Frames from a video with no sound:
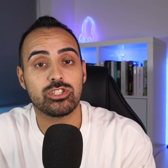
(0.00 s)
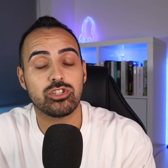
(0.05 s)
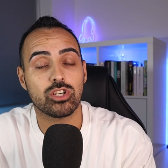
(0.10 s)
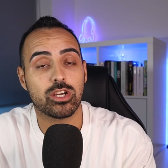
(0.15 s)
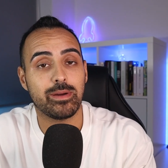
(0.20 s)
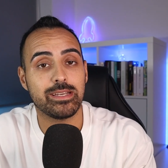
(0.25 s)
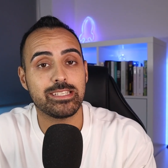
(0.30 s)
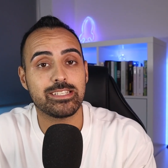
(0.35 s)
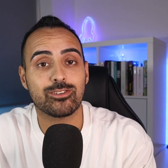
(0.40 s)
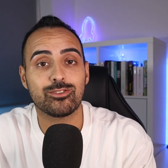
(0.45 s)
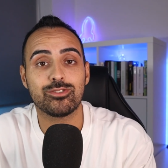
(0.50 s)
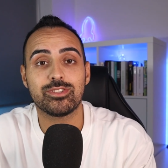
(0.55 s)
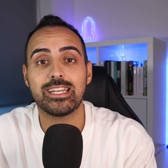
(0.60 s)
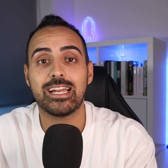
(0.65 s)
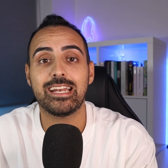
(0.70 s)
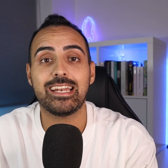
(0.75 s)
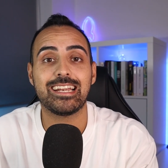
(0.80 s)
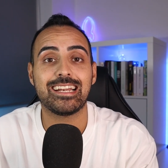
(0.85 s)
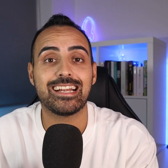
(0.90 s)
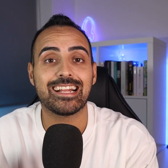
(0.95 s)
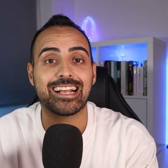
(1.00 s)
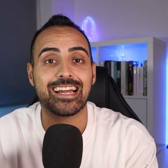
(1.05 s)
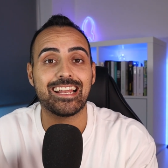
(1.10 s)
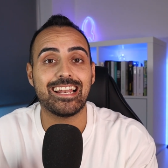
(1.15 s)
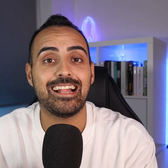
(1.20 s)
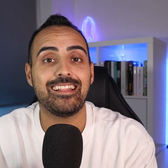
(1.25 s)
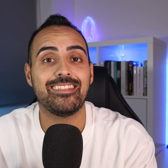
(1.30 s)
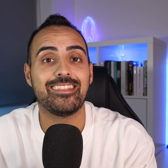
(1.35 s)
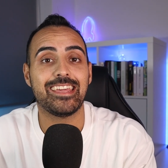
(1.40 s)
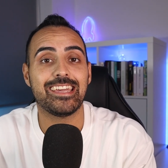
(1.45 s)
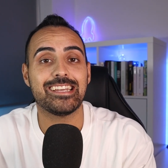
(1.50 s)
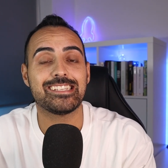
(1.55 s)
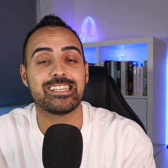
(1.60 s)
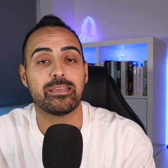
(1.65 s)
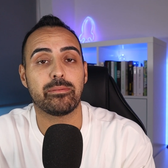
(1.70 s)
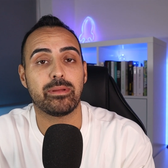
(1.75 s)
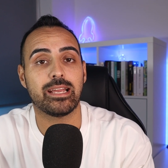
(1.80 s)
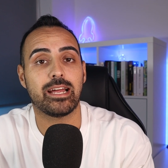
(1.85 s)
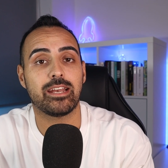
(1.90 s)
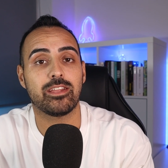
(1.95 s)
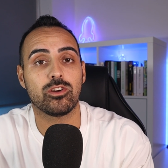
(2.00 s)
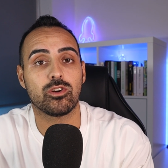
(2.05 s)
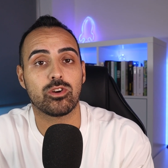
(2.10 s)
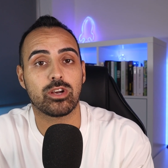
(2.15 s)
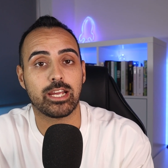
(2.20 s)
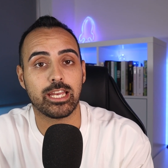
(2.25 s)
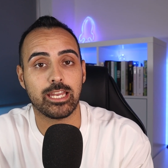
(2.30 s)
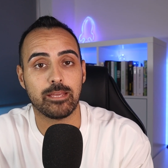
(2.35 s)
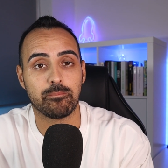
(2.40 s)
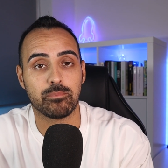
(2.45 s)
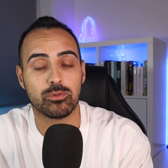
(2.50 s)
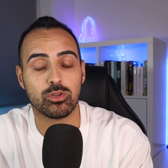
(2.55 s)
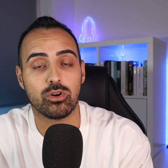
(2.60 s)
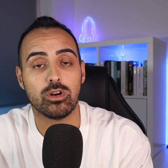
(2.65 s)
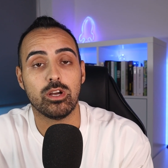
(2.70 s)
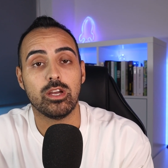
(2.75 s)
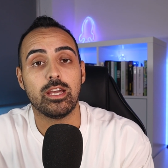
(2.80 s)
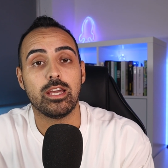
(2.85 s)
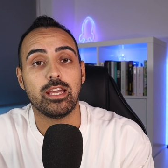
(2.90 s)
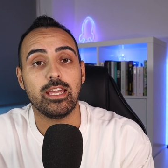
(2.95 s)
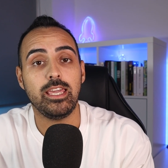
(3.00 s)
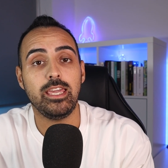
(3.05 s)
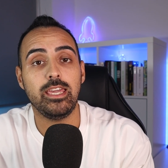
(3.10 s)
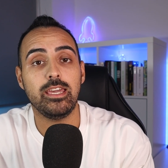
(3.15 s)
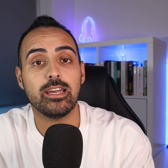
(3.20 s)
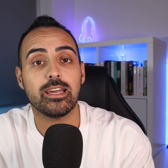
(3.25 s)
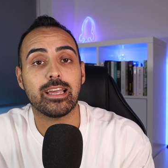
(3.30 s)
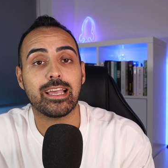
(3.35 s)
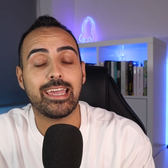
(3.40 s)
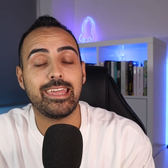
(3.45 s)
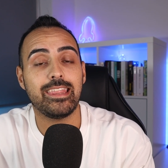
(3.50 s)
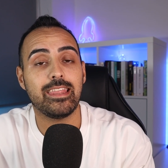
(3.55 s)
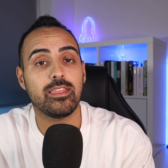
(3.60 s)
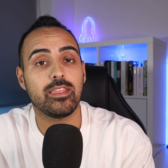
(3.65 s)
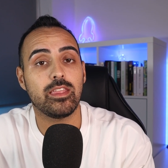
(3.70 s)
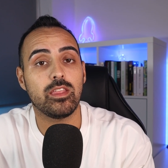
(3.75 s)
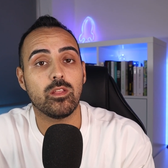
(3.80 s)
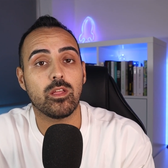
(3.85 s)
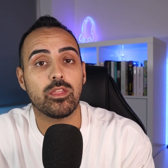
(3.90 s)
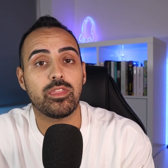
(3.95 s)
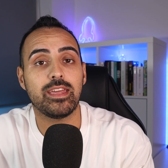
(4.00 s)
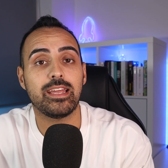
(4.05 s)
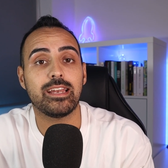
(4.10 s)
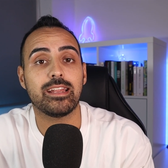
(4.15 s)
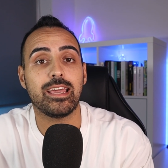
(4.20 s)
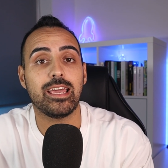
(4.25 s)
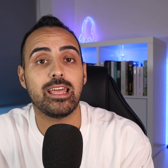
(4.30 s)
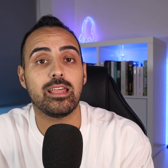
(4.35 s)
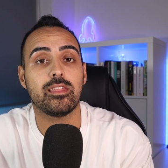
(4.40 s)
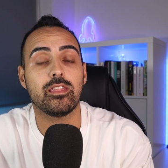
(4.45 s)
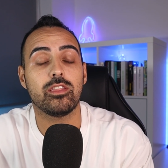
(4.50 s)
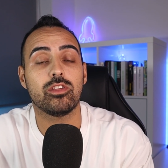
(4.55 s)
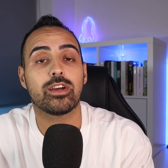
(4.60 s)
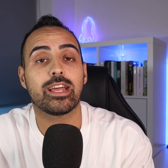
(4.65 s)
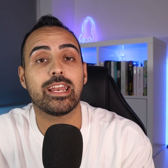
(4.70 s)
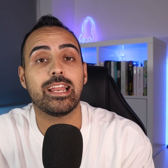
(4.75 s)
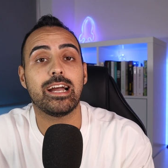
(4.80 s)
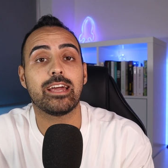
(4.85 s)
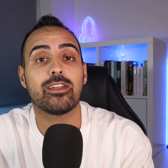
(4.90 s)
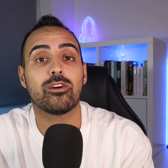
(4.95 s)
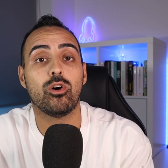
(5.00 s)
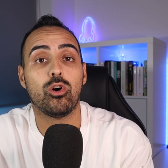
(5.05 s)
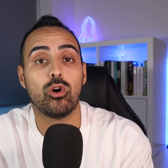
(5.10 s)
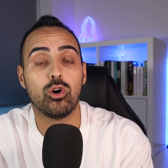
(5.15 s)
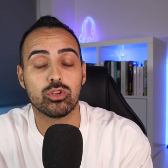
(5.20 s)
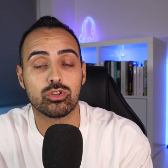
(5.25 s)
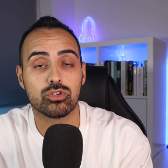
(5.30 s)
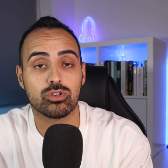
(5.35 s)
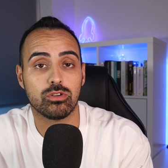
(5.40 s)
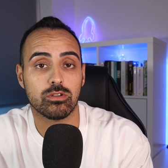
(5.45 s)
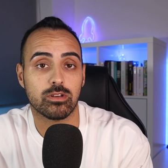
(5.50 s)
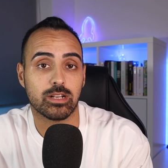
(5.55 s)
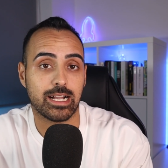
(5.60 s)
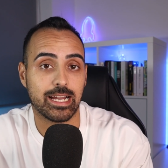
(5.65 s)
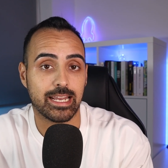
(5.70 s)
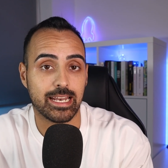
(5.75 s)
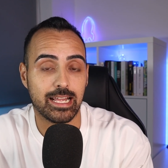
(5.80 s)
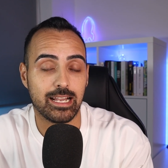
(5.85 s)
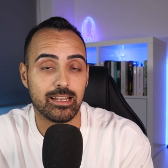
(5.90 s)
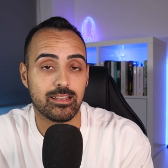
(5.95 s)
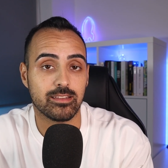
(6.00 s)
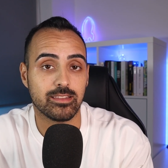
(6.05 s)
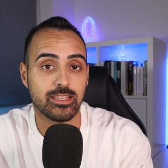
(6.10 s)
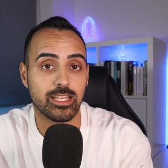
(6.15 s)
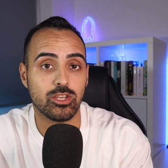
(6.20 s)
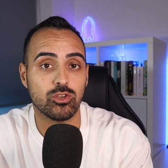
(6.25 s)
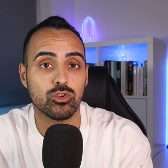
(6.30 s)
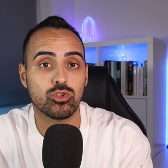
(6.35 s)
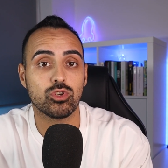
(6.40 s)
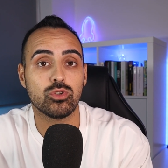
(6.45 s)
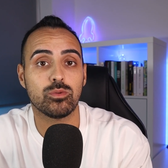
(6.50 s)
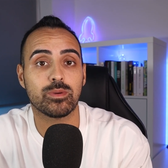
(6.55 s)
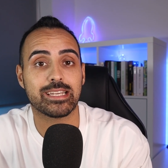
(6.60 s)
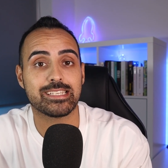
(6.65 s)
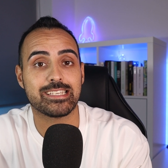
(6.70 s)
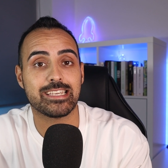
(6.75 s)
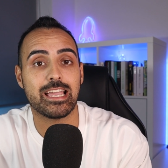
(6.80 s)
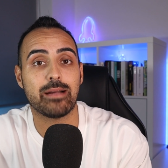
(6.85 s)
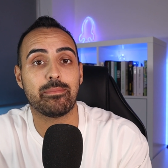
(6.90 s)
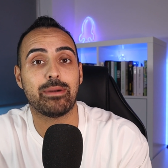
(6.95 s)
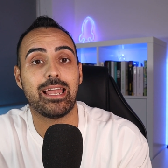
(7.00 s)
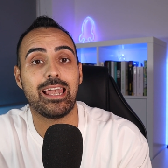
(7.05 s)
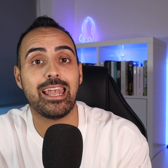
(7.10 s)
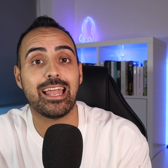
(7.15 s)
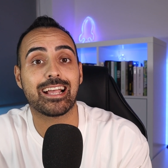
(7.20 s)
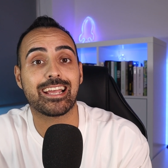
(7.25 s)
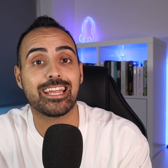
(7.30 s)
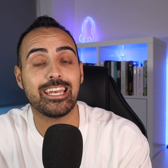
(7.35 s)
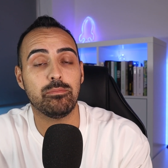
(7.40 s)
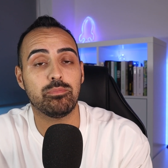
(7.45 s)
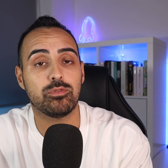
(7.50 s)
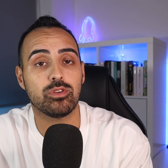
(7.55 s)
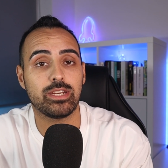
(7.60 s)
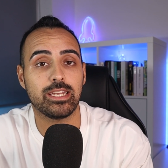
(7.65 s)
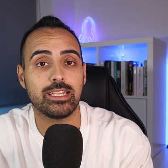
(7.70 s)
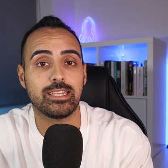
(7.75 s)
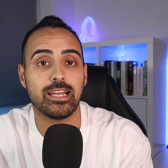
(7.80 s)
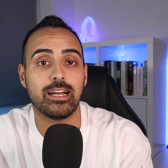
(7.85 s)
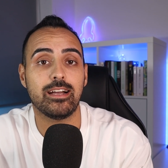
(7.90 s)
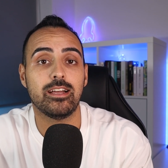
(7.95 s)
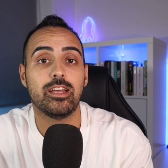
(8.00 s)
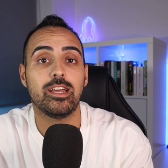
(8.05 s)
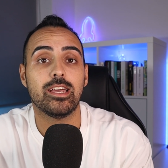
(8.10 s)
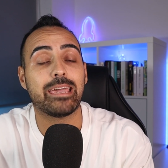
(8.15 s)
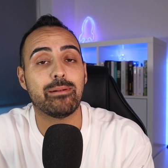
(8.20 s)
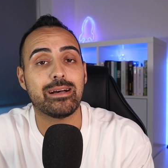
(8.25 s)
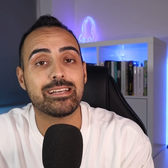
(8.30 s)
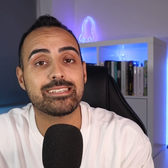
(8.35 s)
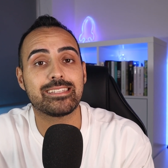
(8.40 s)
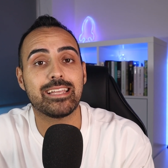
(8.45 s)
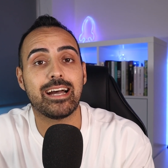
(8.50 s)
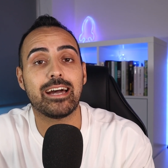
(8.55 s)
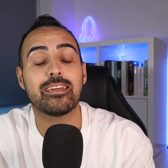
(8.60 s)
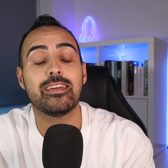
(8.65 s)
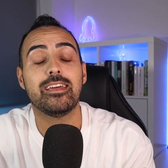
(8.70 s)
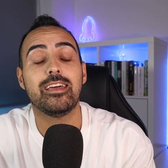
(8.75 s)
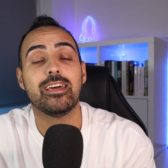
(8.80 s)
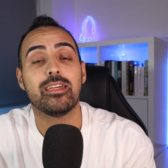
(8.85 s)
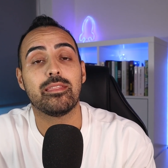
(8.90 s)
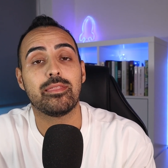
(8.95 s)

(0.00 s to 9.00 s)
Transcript: es lo que vais a encontrar en el canal de Seminario Cripto. ¿Y que he decidido hacer? He decidido crear otro canal de YouTube que se llama La Criptoneta, que va a estar